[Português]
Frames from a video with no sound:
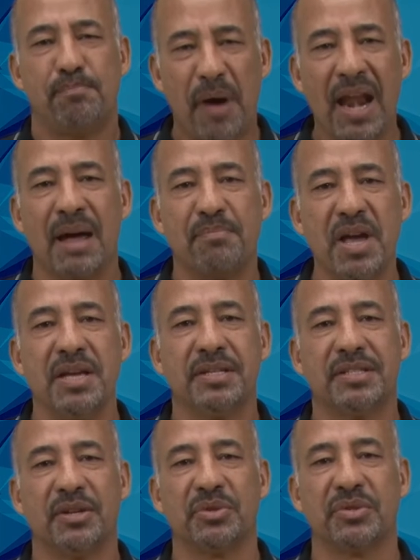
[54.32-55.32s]

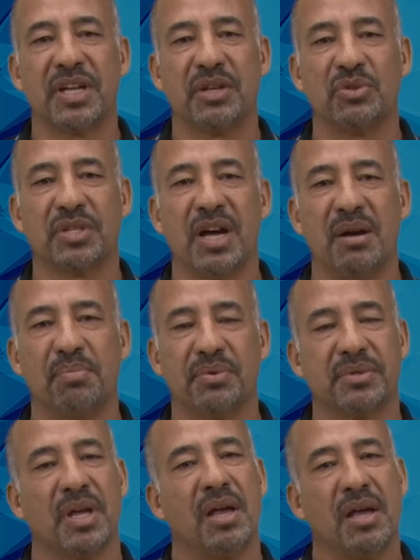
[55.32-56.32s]
Parabéns, São José dos
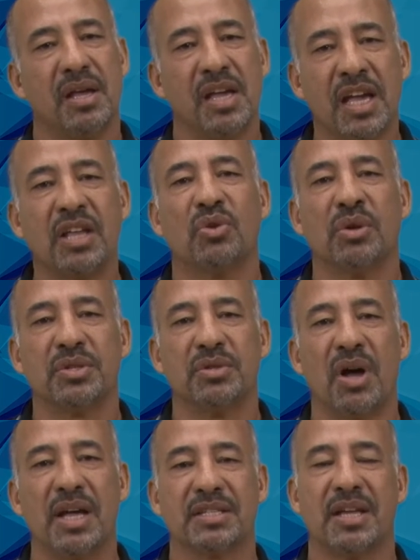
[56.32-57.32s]
Campos, e que todos
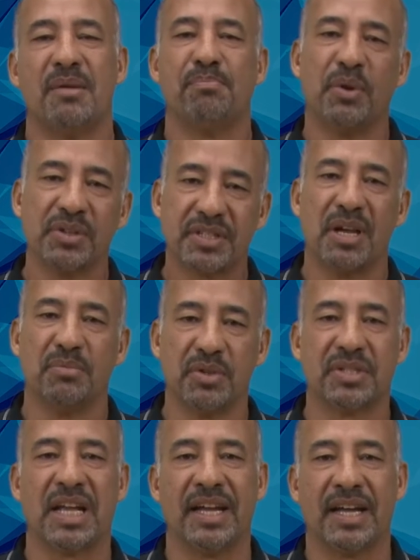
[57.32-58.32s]
nós possamos
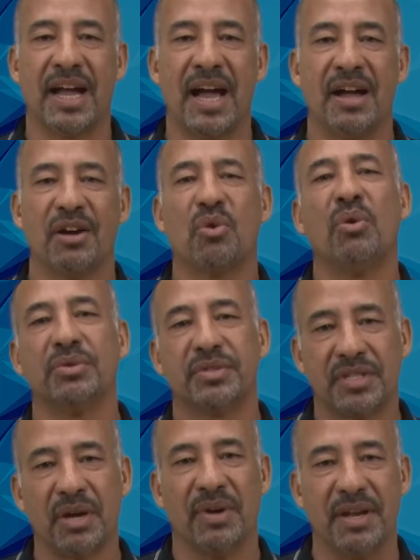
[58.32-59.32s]
nos alegrar com o
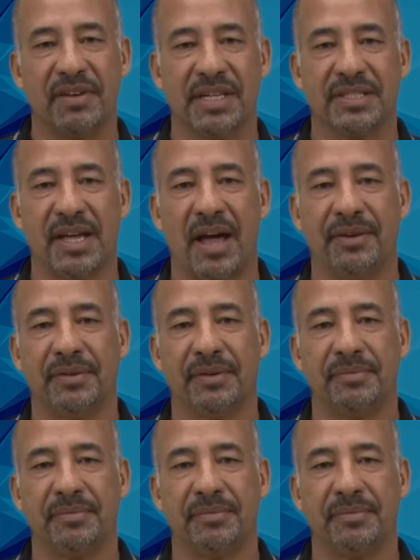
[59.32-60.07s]
seu aniversário.